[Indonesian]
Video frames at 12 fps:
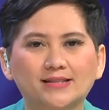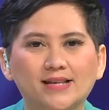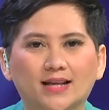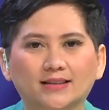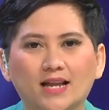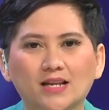
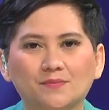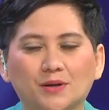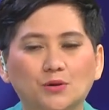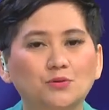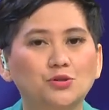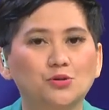siang tadi
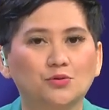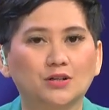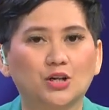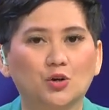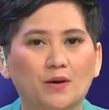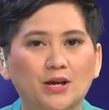berkunjung
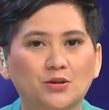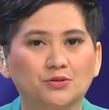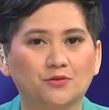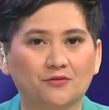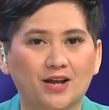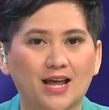ke rumah
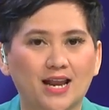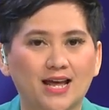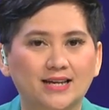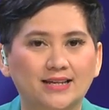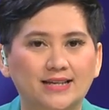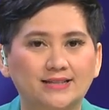Yusuf
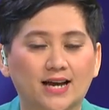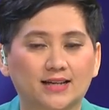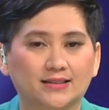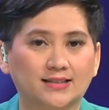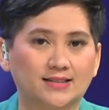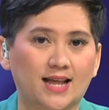Kala di
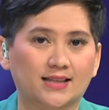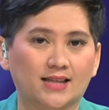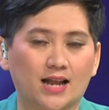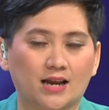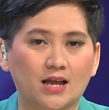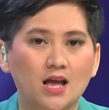Jakarta
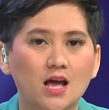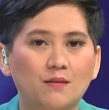Selatan.